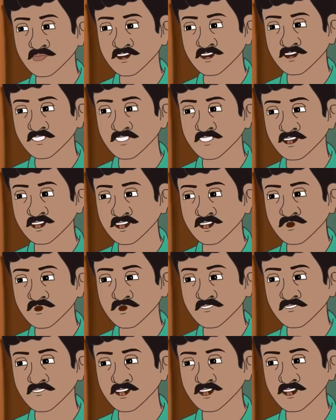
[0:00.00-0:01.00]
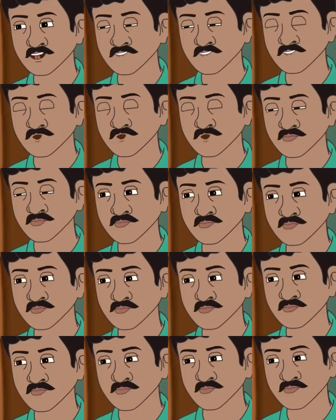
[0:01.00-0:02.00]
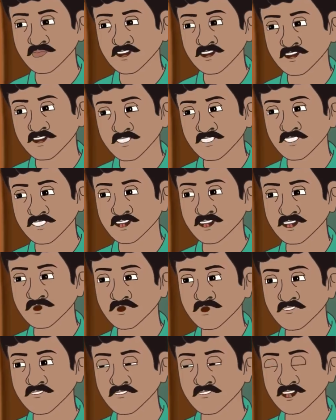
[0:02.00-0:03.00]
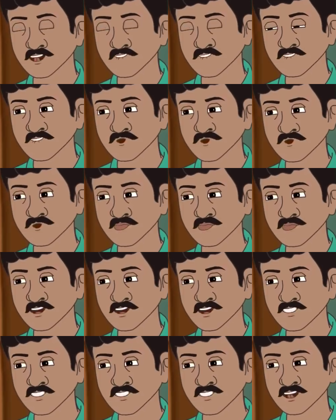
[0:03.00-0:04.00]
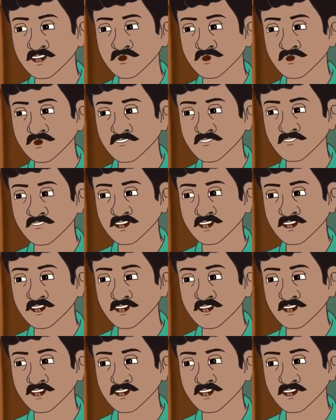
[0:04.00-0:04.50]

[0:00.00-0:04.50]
আমার খুব কষ্ট হচ্ছিল আমি কিভাবে যেন পুরনো কুয়োতে বসে